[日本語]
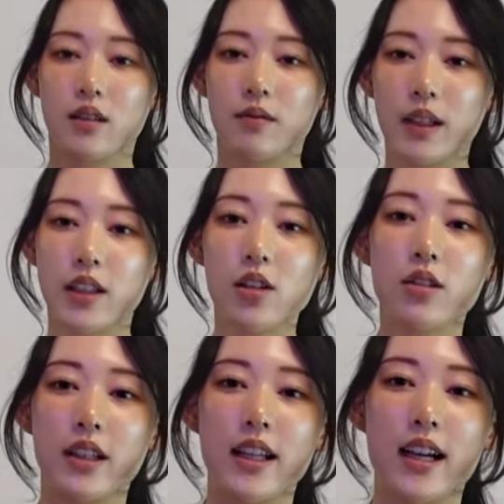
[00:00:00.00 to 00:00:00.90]
まあ、
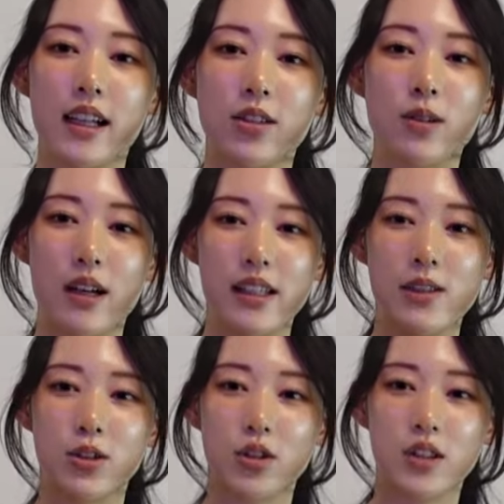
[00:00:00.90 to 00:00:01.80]
今日ねなんかどっかい
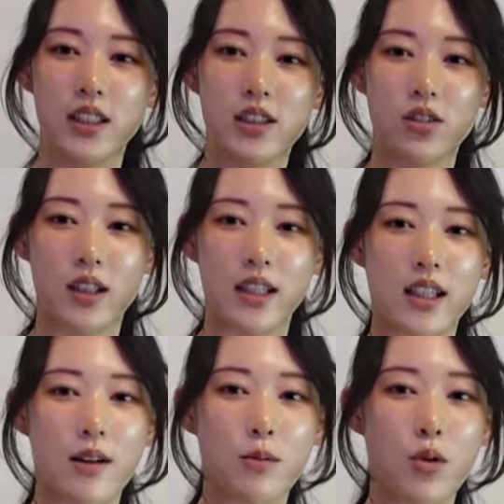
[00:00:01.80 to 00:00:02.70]
いお食事行くとかだっ
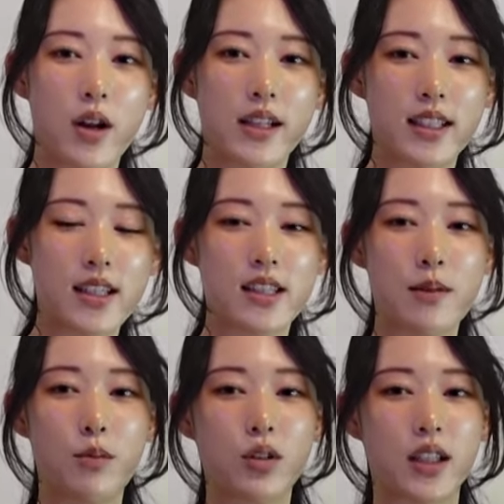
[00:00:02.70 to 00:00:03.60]
たらこれ全
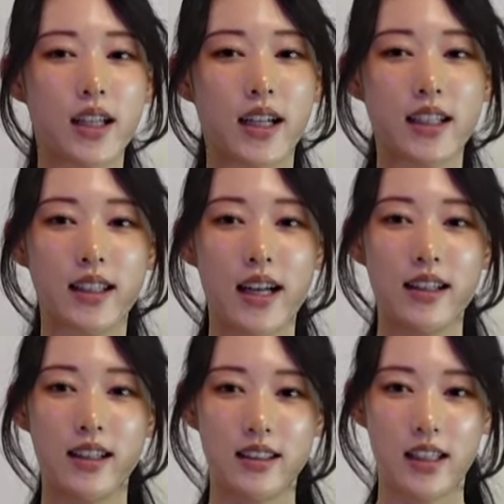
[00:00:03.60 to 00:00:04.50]
然持って出かけたい
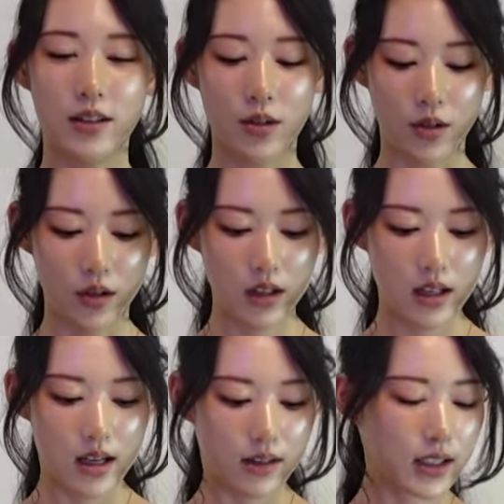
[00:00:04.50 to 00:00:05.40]
んですけど
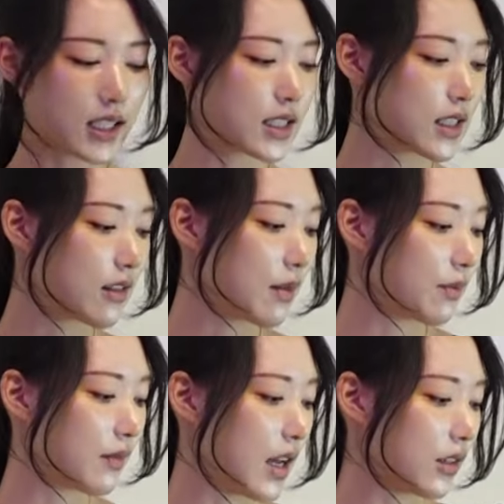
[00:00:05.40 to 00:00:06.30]
私は
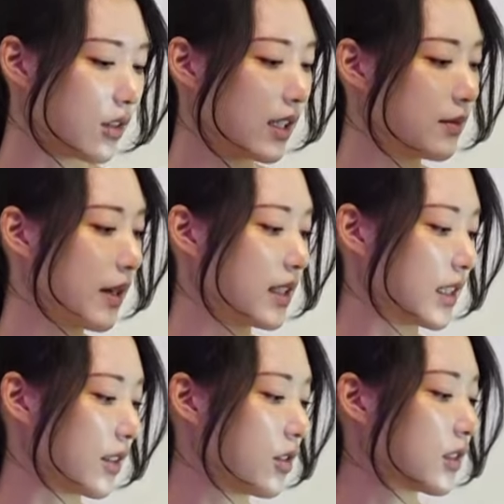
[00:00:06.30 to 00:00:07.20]
あのアルマーニ
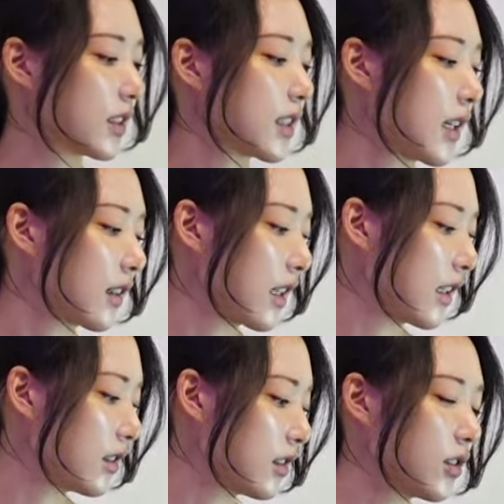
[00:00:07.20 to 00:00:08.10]
さんでよく使って
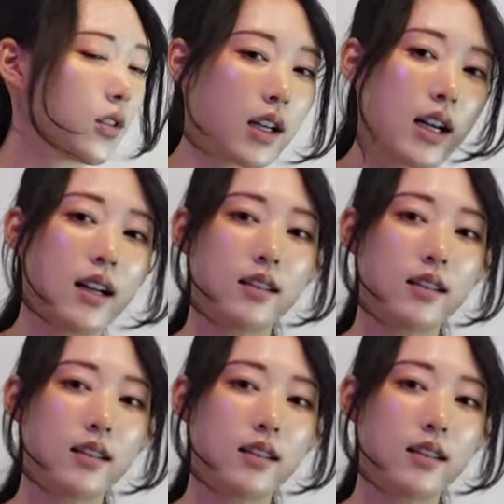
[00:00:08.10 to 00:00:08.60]
るのが